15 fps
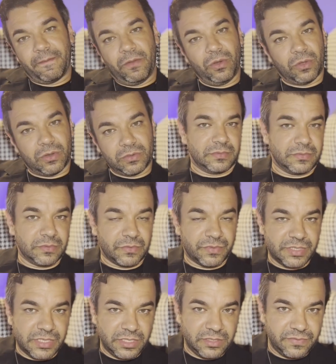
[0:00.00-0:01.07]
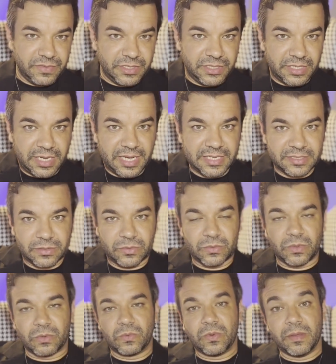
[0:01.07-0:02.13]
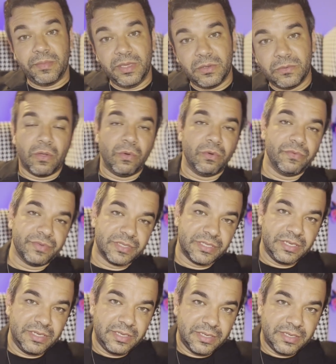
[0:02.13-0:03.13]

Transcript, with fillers: Logo, ou você divide casa com algum amigo, ou você